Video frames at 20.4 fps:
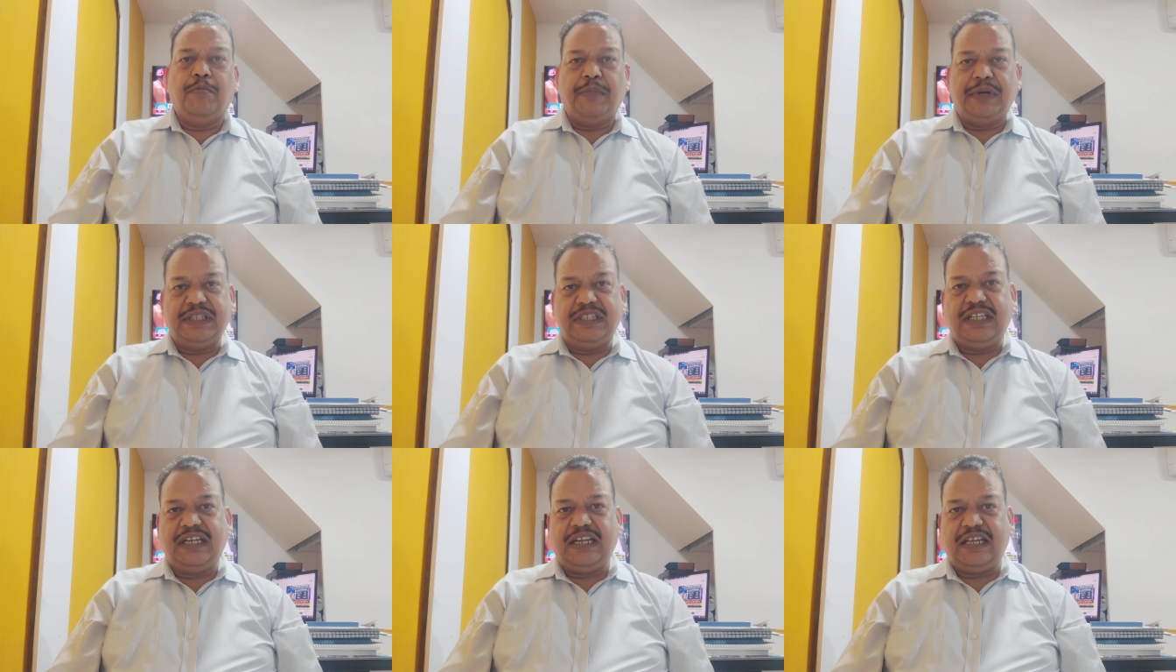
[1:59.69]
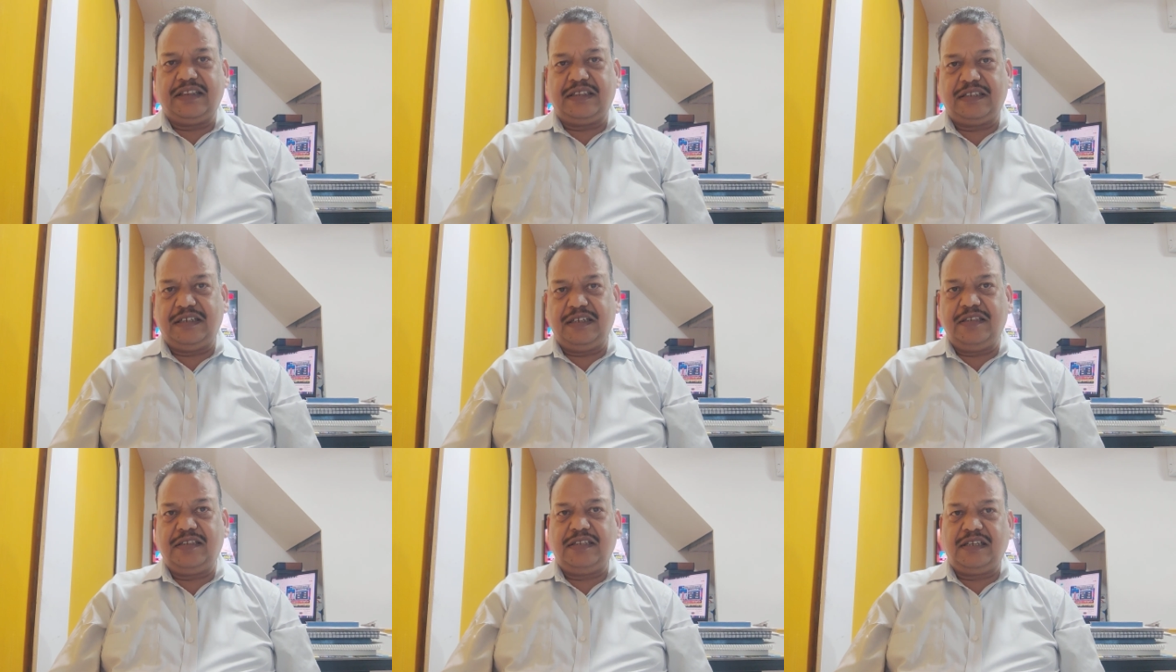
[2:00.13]
मध्य
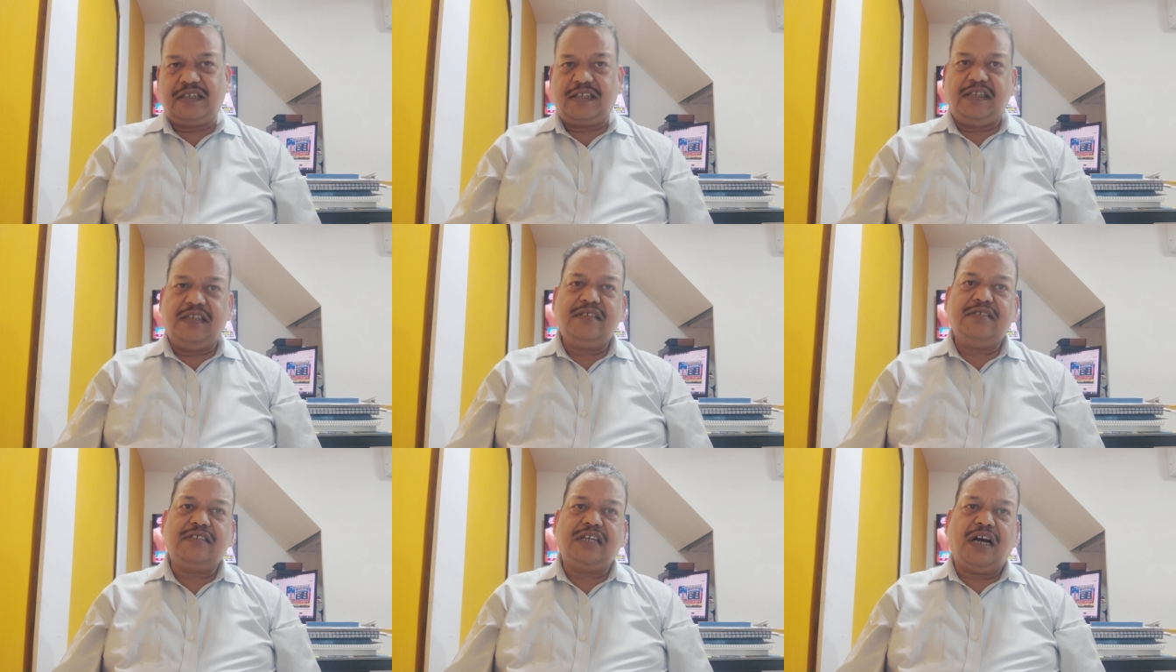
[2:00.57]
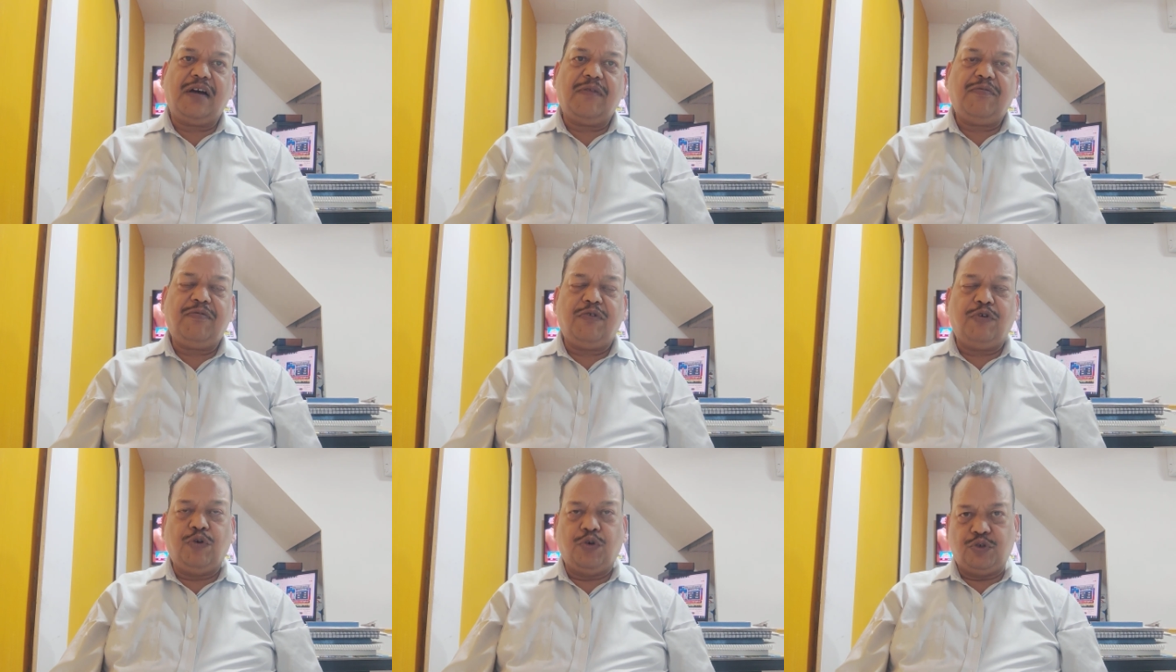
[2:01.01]
रात्रि तक ही
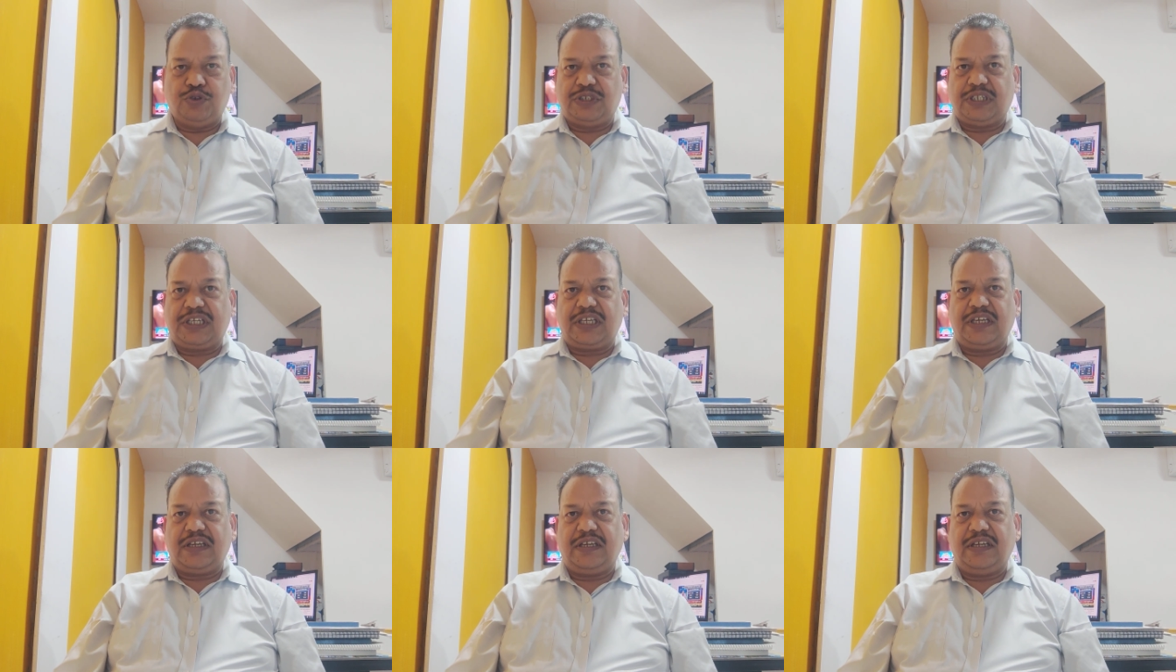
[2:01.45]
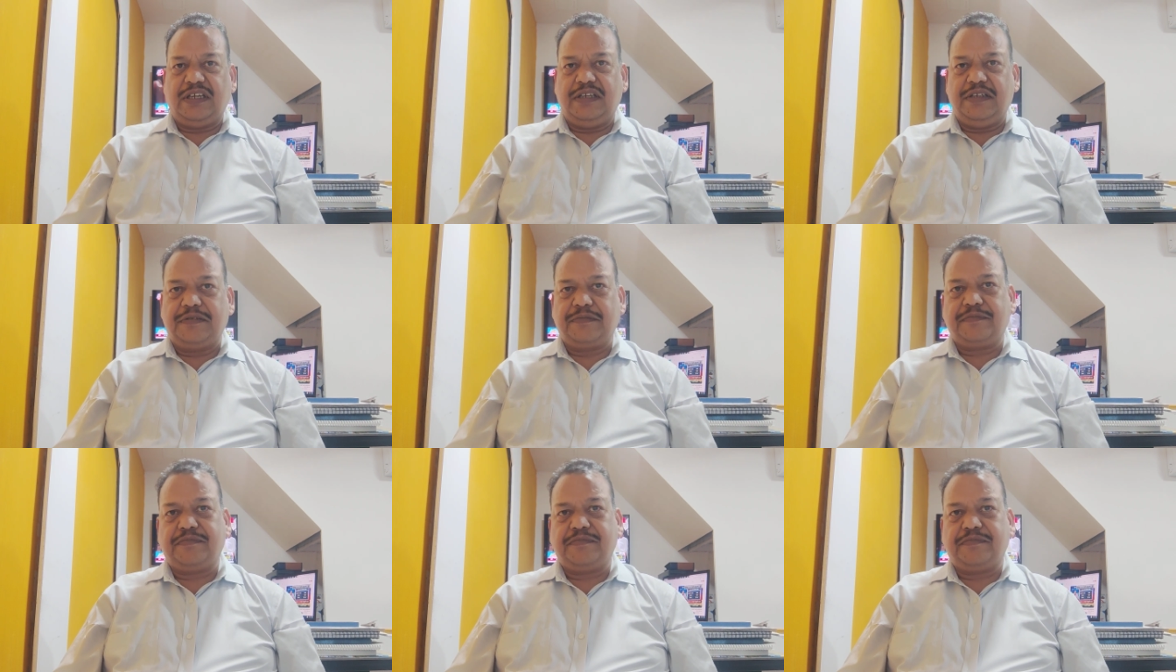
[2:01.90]
साफ हो सकेगी